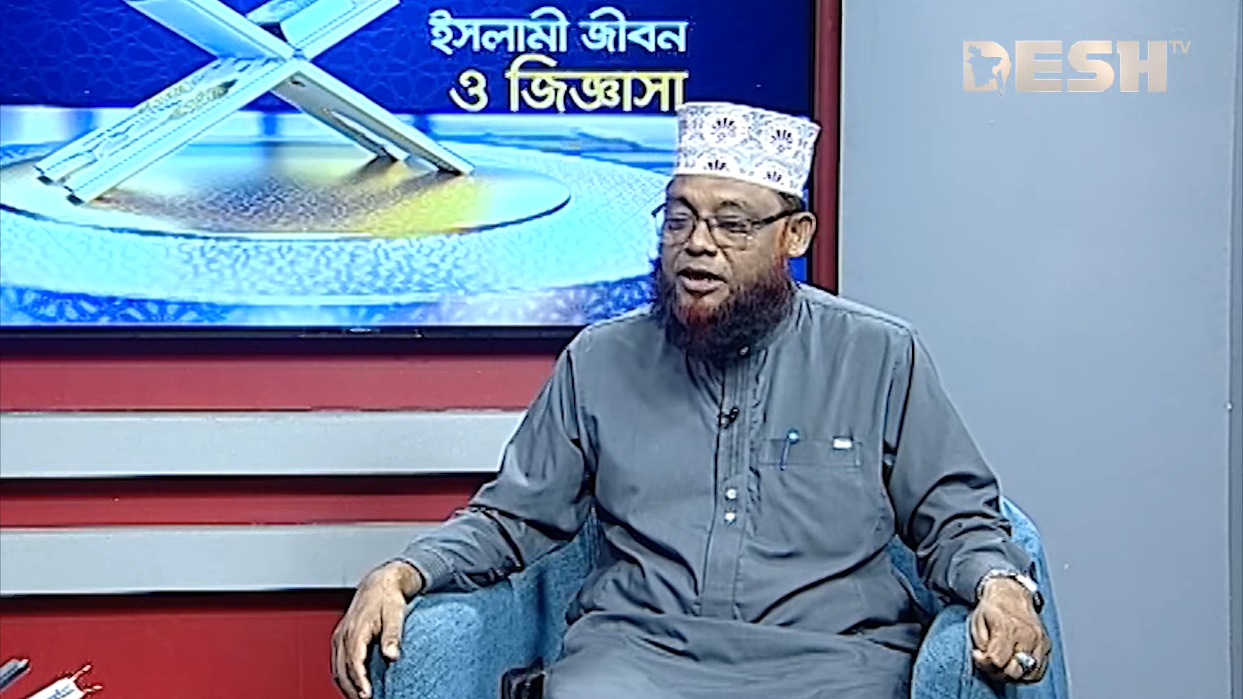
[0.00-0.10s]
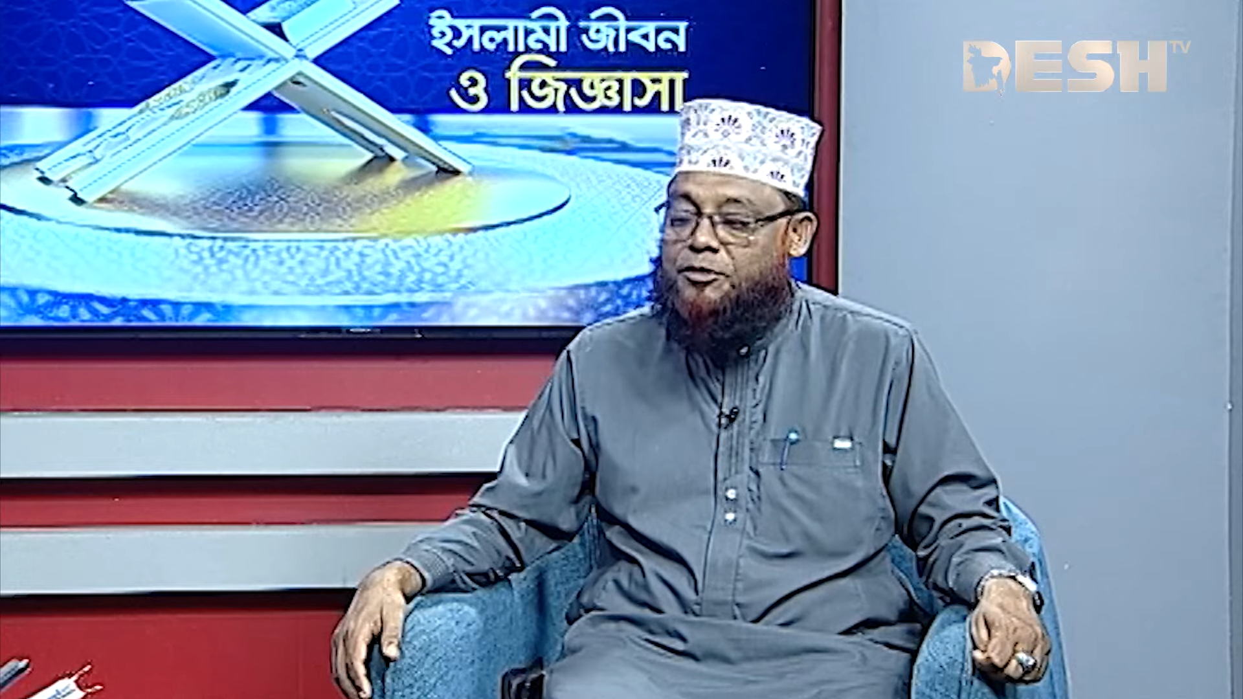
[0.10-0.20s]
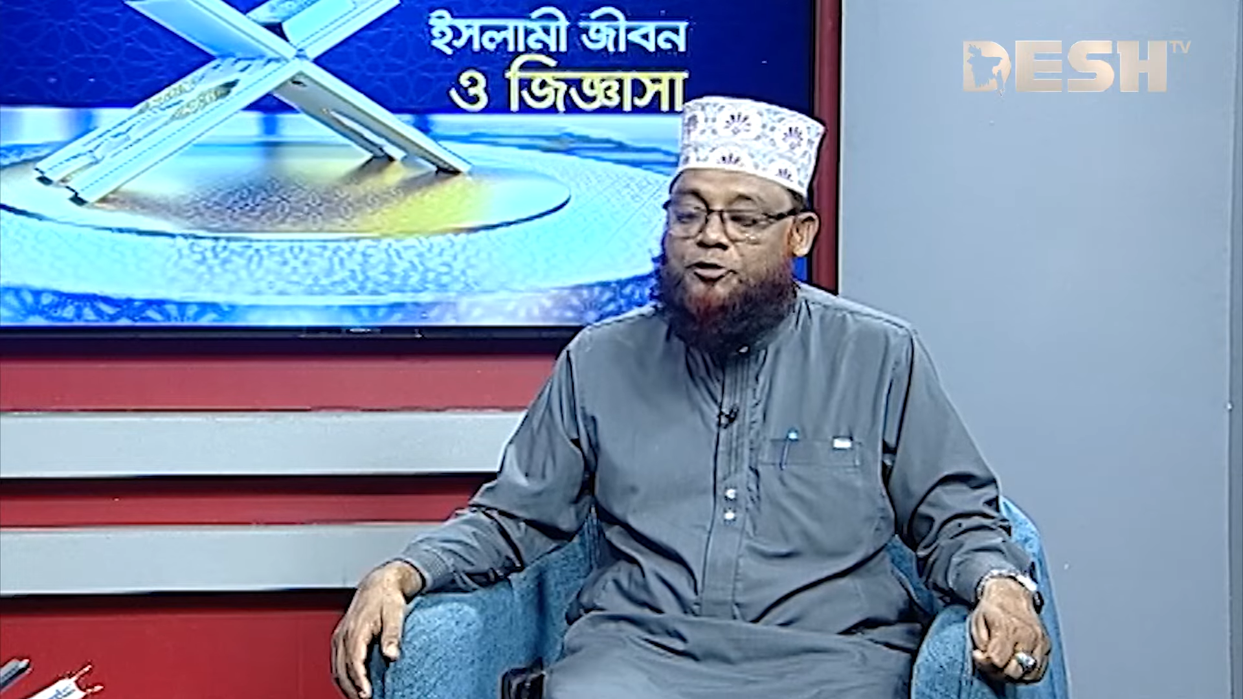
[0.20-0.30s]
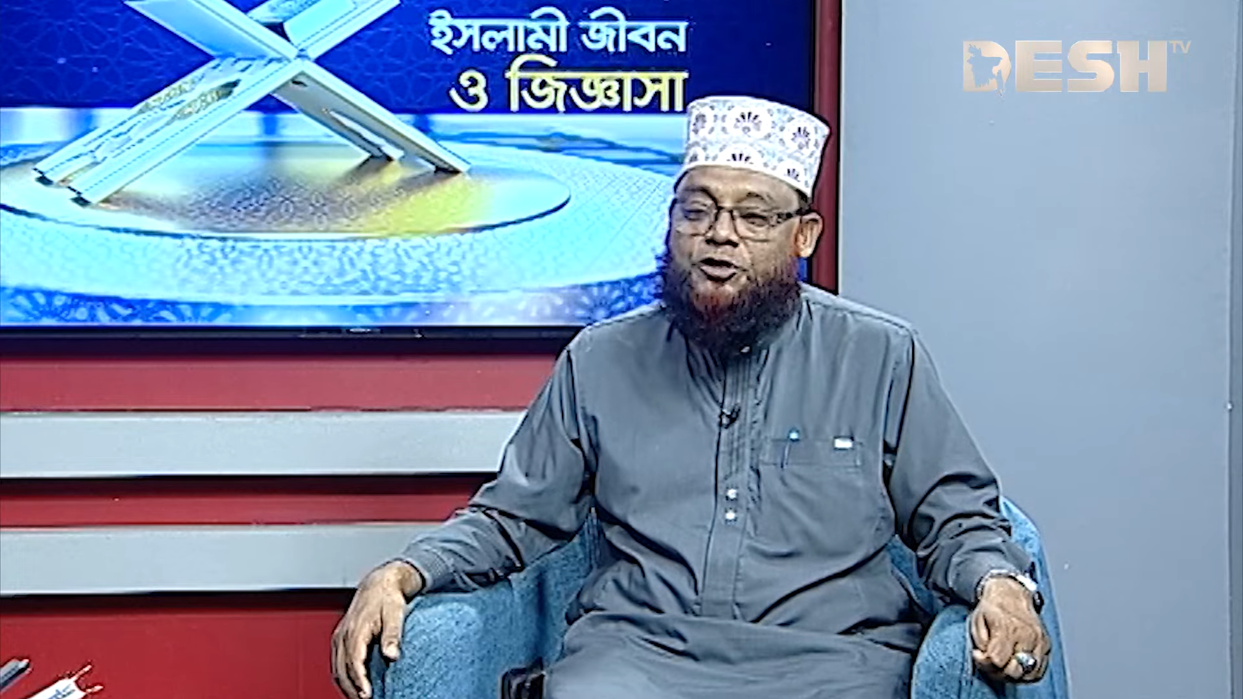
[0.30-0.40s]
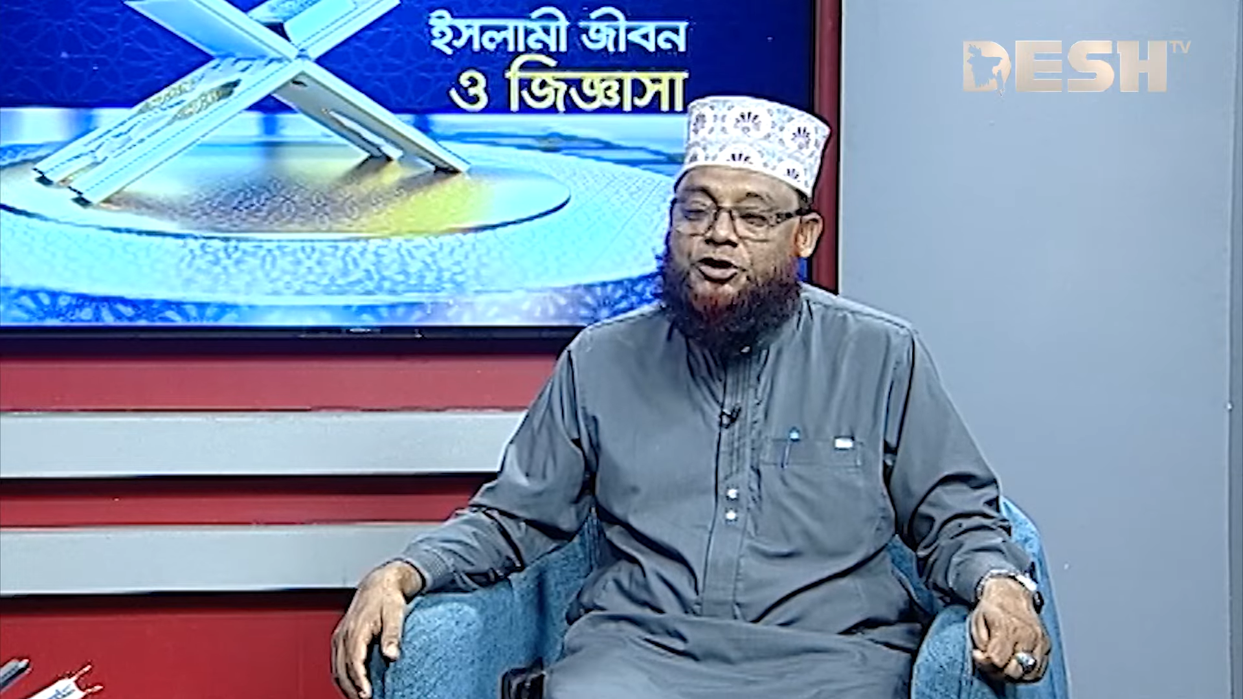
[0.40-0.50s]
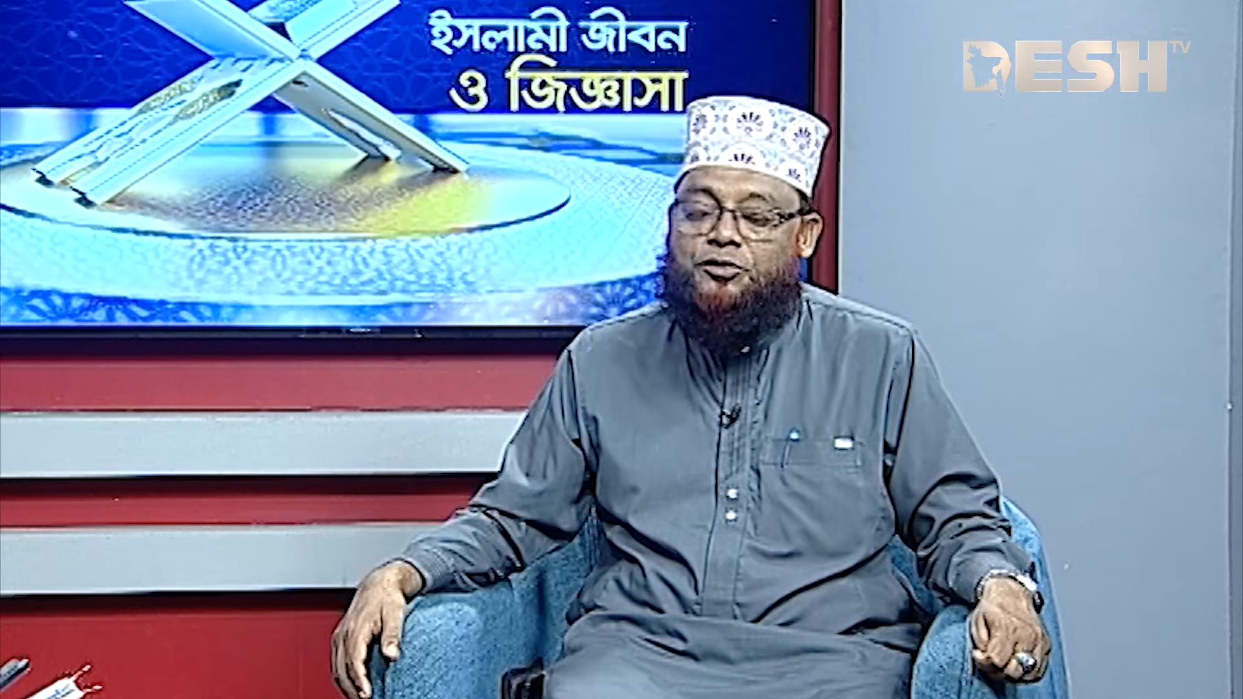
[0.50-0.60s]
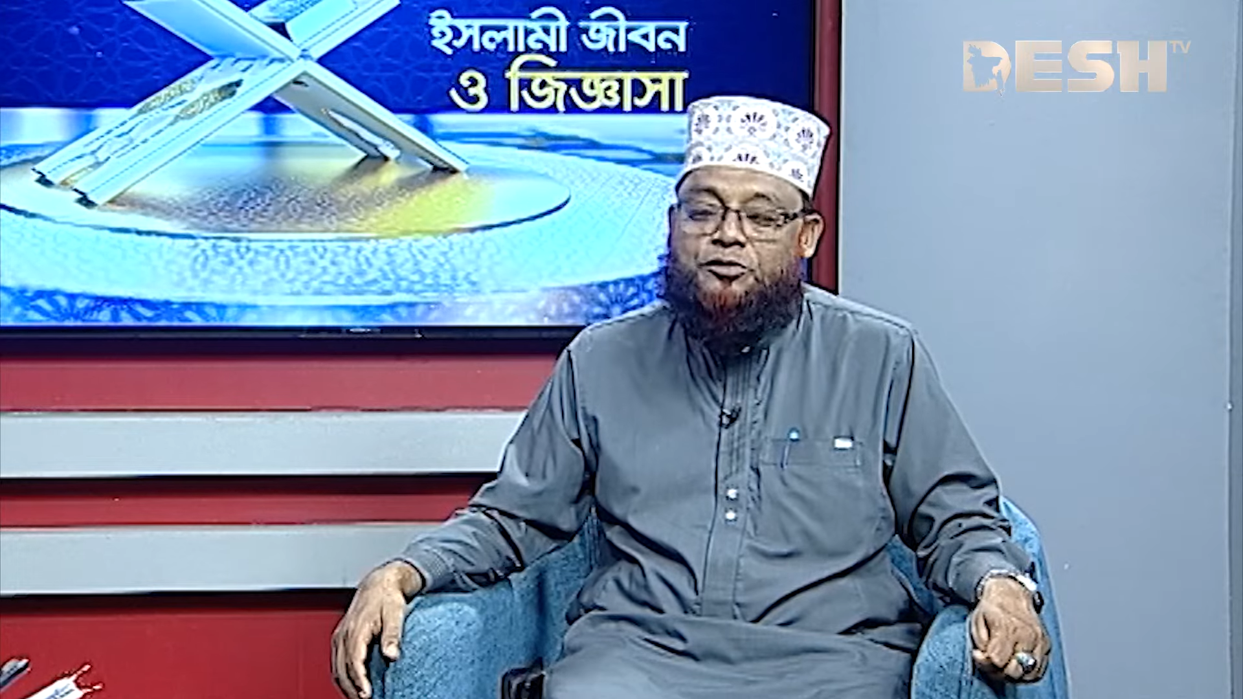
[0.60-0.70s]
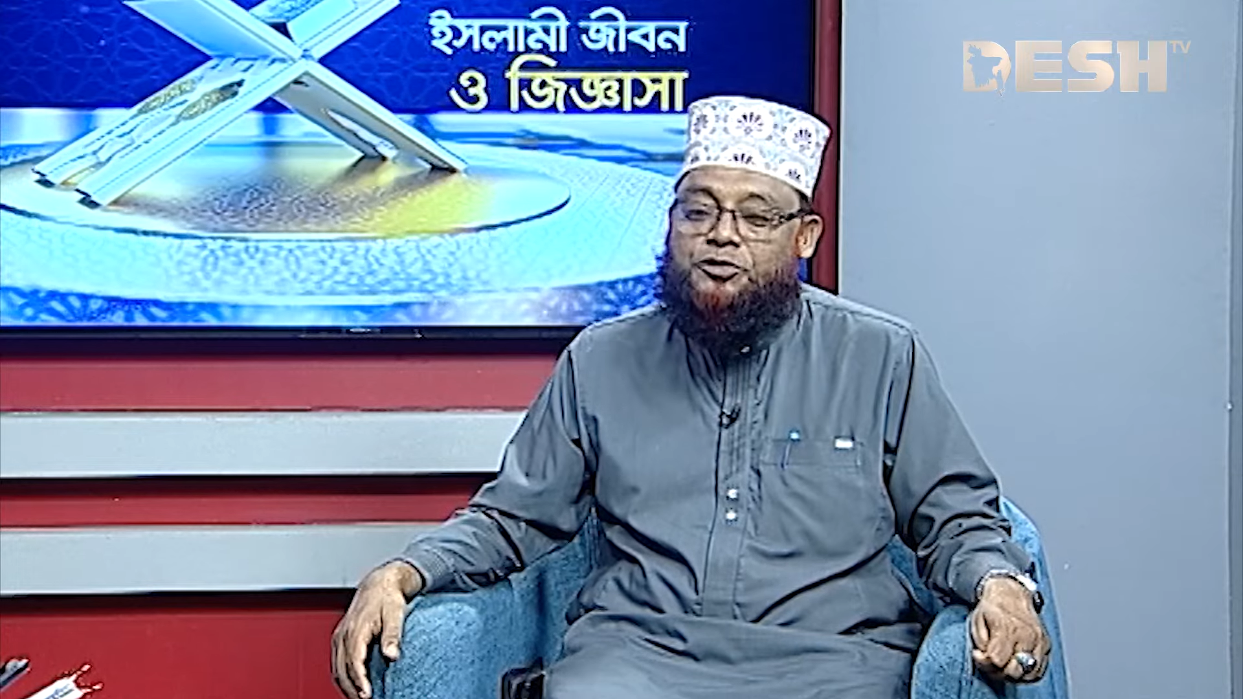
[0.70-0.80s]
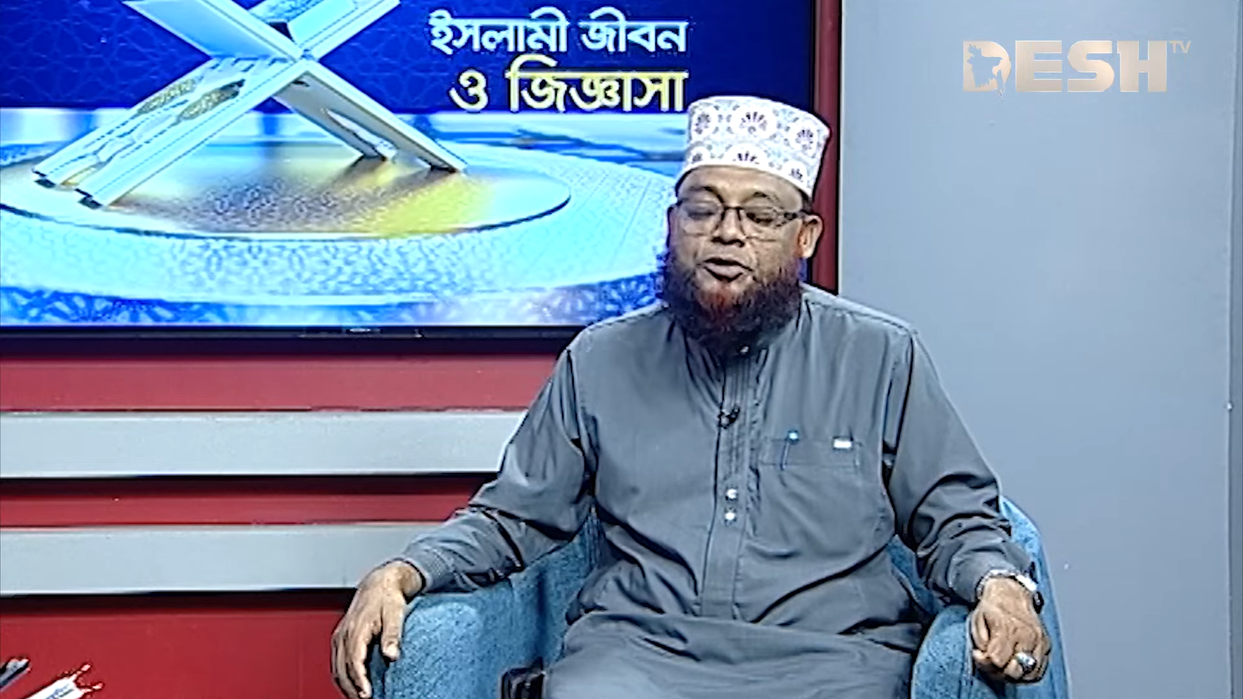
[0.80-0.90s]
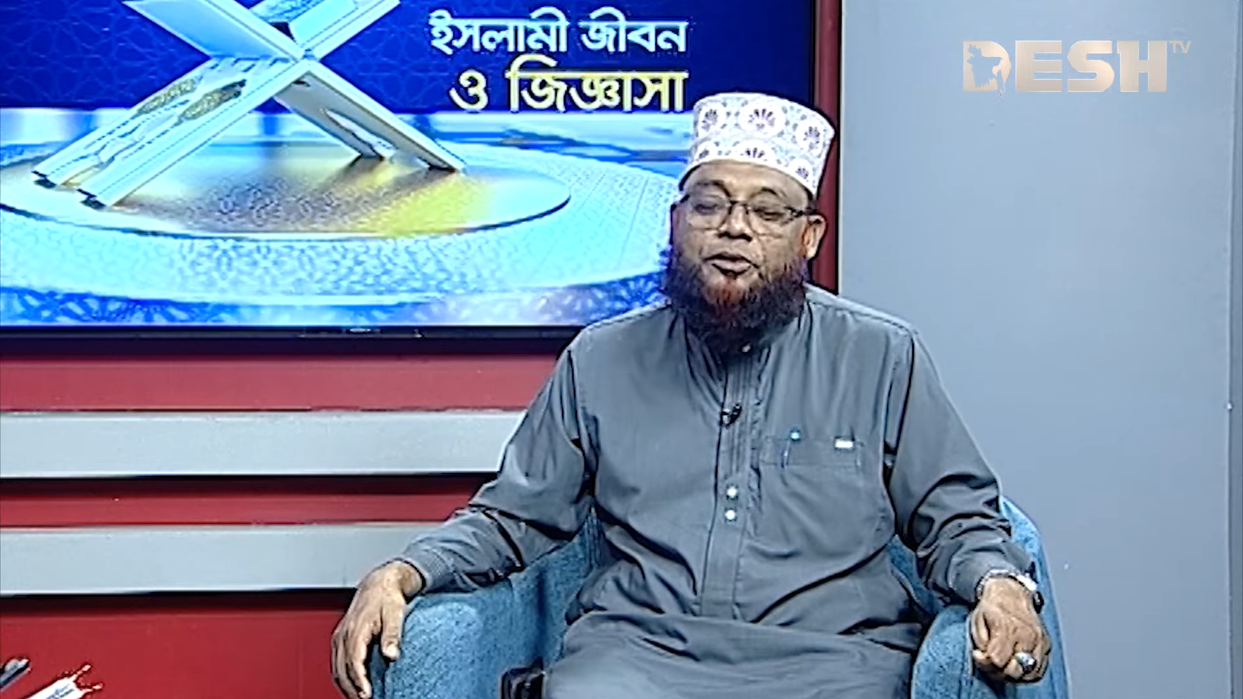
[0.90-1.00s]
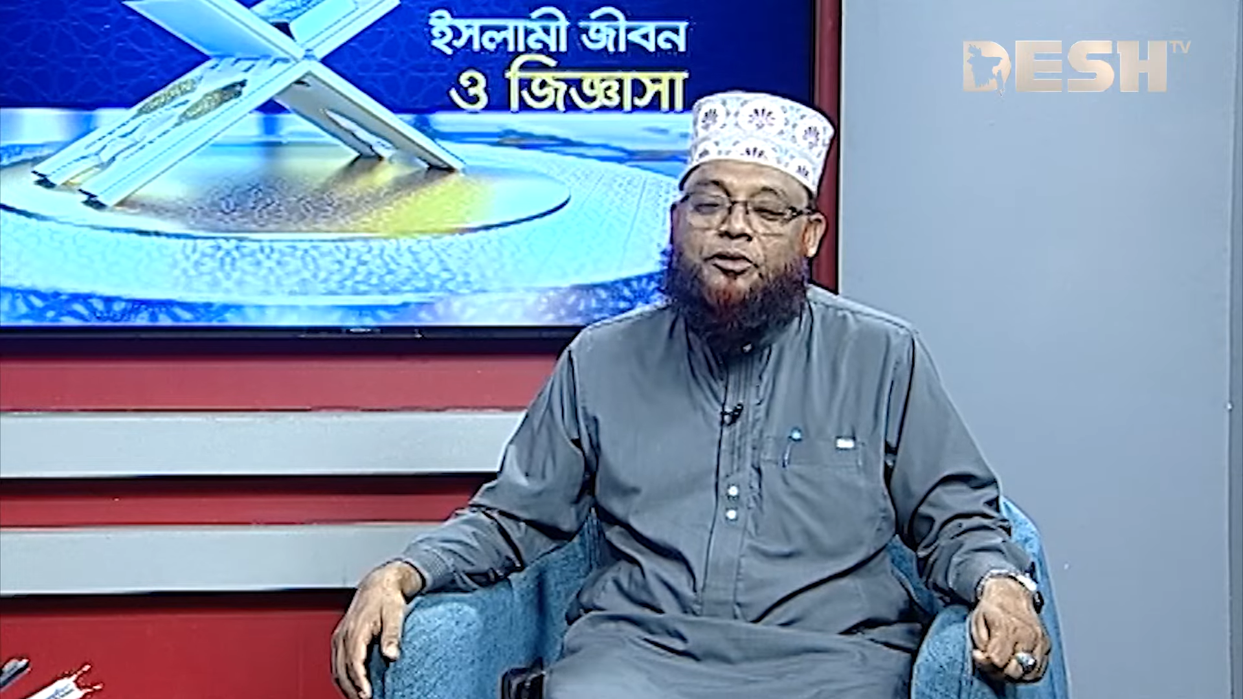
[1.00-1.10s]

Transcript: লাভের উদ্দেশ্য করছো